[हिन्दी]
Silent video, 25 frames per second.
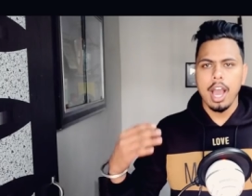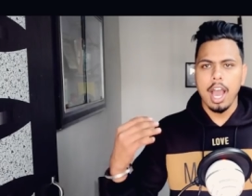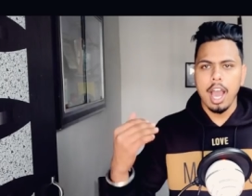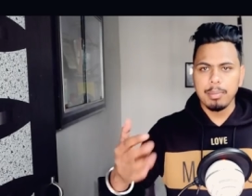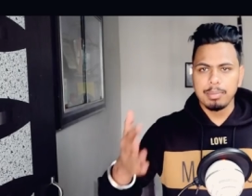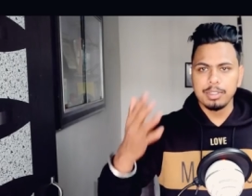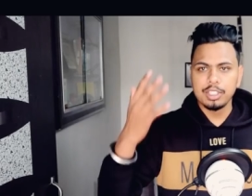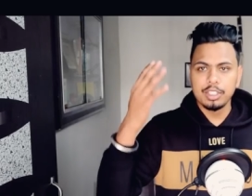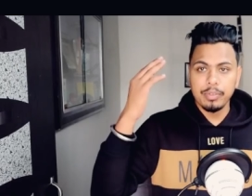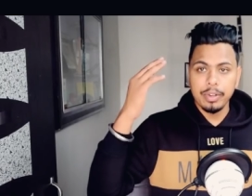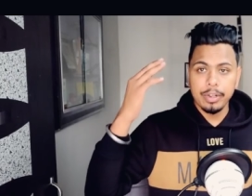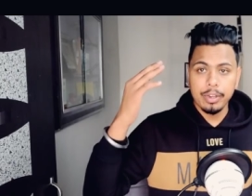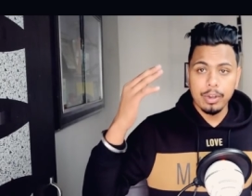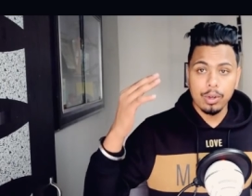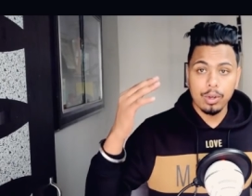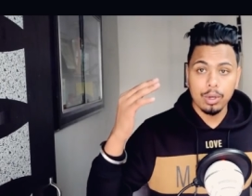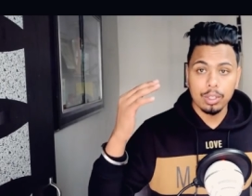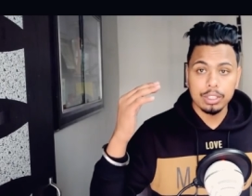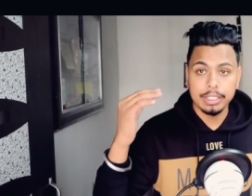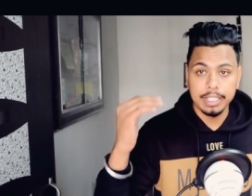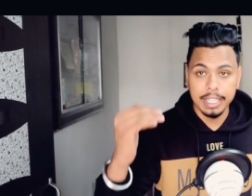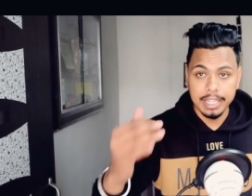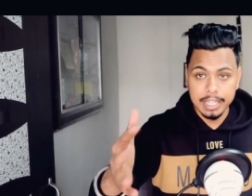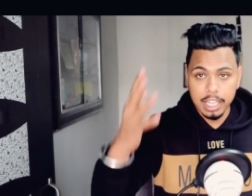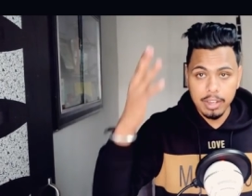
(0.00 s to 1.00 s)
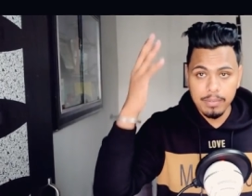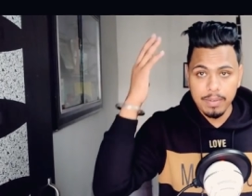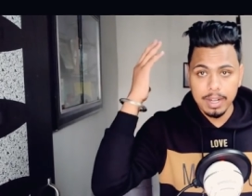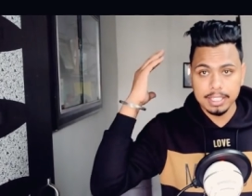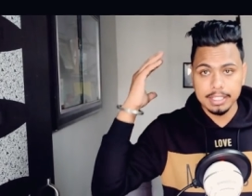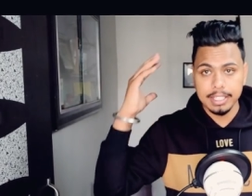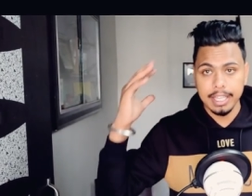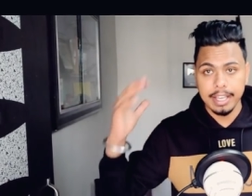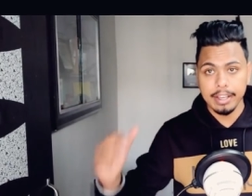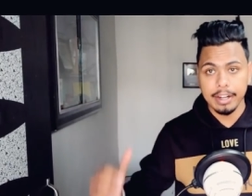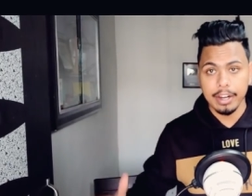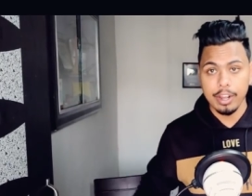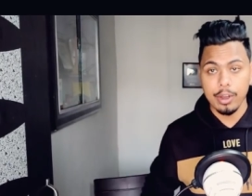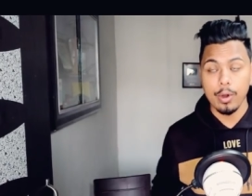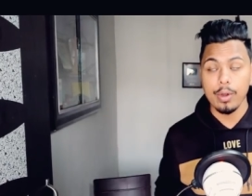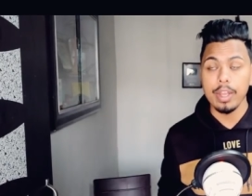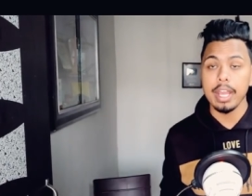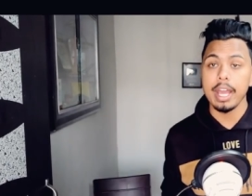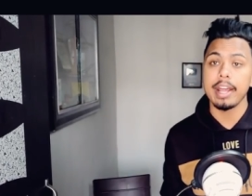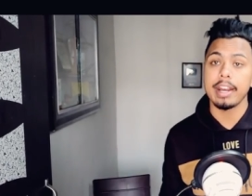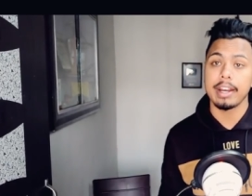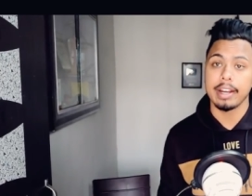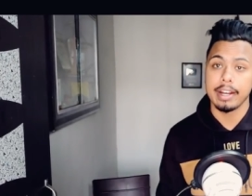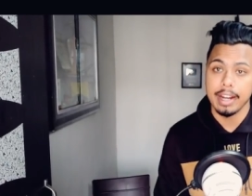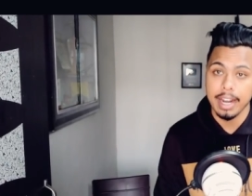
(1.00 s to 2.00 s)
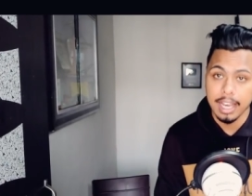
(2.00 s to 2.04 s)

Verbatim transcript: आप इस वीडियो को दिन के वक्त देख रहे हो या